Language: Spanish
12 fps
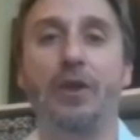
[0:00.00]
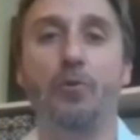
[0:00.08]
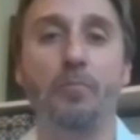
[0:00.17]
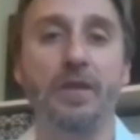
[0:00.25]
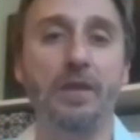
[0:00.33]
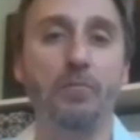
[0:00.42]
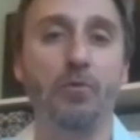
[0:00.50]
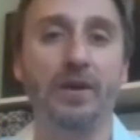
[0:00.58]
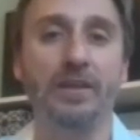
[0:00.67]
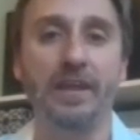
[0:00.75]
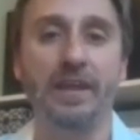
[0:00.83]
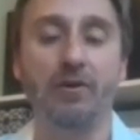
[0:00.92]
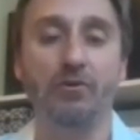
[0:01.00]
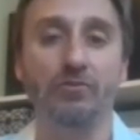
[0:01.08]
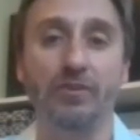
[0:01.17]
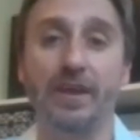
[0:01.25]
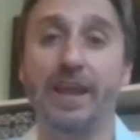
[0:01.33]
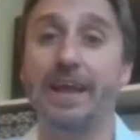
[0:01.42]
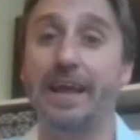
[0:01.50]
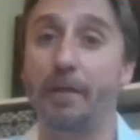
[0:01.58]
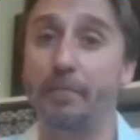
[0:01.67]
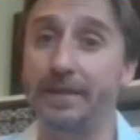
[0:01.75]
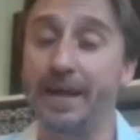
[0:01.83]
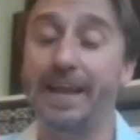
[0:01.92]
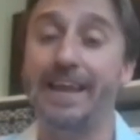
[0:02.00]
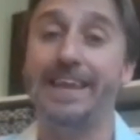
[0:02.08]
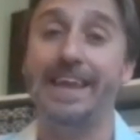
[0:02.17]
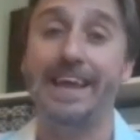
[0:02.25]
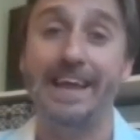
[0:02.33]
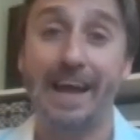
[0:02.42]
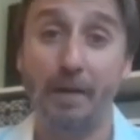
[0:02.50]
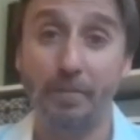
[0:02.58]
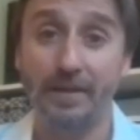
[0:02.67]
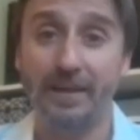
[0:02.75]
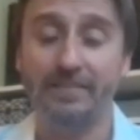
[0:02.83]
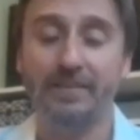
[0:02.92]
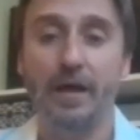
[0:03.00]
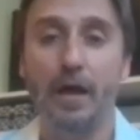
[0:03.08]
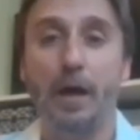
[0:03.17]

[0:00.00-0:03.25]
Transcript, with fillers: a los mínimos que tiene que conseguir en capital y en cápitas,